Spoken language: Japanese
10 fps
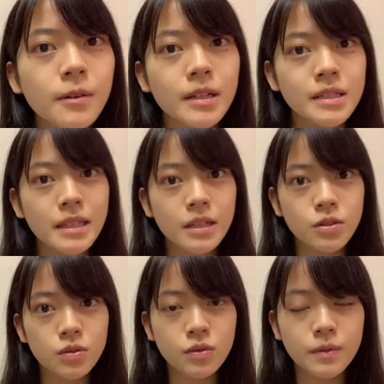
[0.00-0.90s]
は好きで
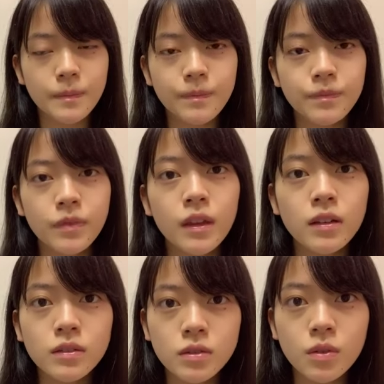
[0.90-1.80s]
す
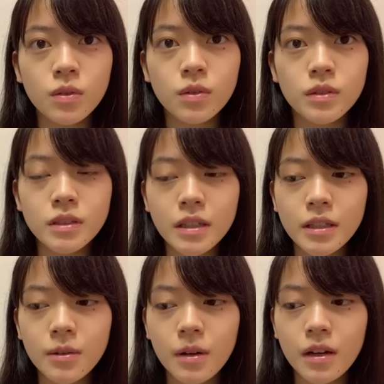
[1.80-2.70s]
そう
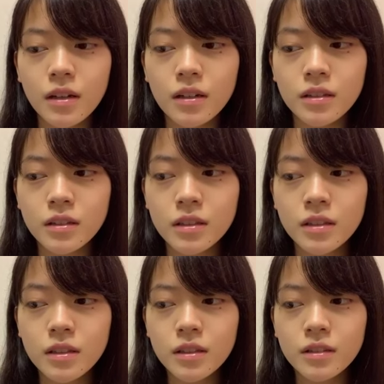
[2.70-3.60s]
鮭は
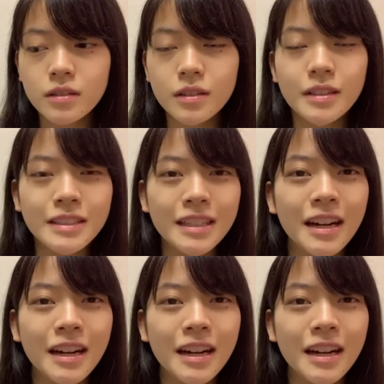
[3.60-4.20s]
2